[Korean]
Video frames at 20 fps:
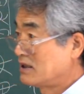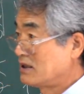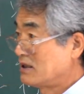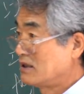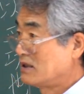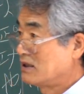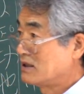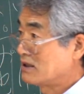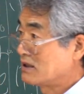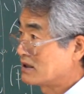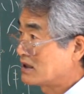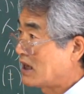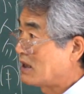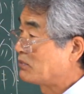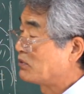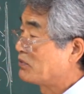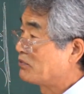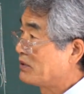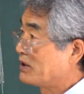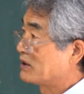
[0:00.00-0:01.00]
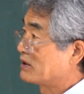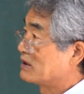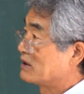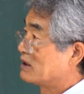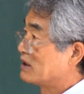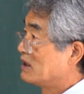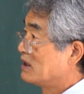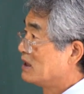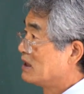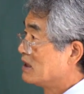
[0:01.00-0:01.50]
6까지를 가보면
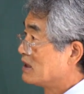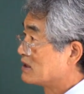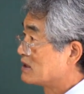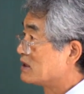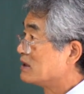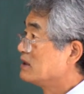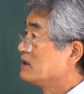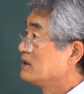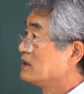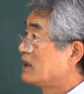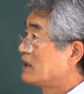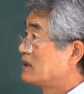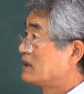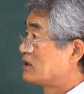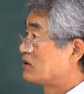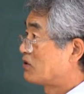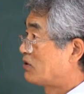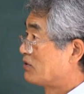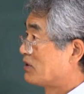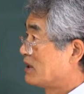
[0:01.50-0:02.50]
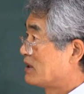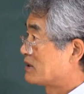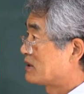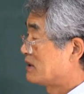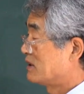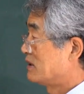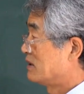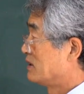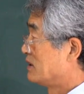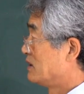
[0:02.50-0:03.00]
전쟁을
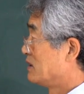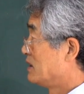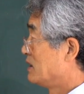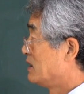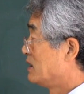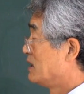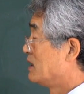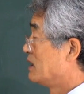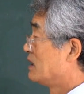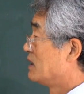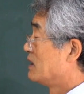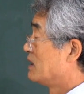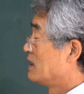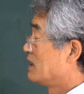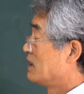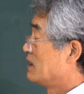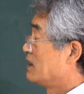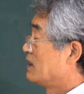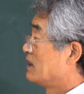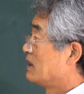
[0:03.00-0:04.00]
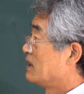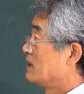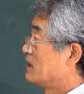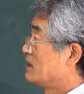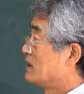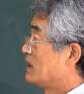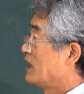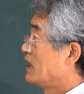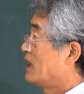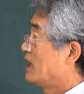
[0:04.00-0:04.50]
통해서
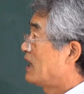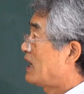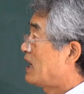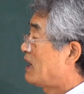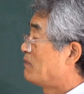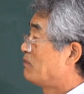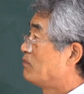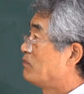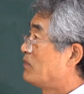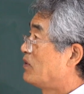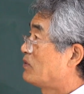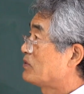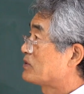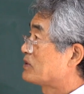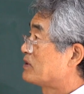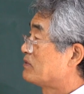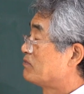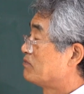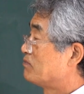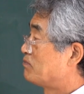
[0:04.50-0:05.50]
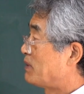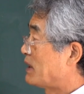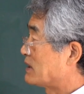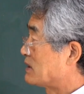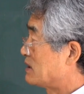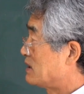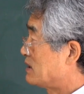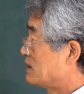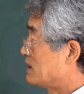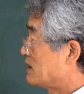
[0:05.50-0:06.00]
내 한 목숨
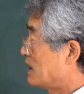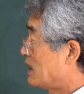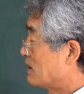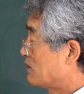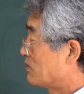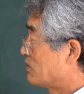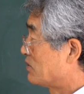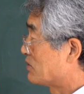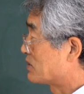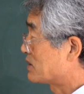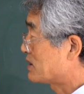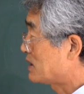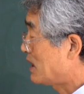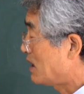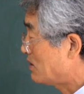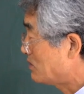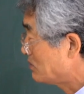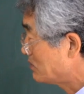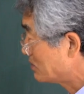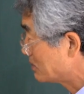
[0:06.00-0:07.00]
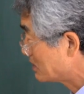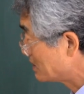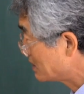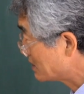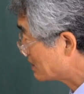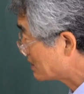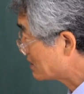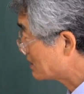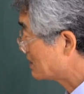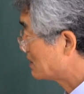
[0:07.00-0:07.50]
바치지 않고
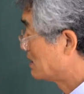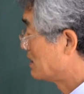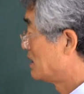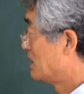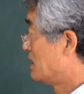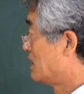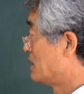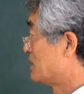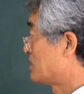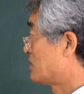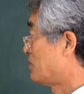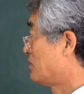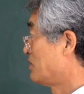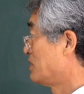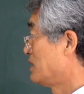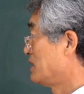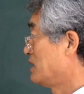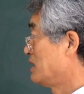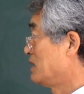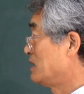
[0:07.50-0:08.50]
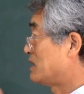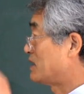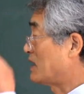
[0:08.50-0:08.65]
싸우는 소위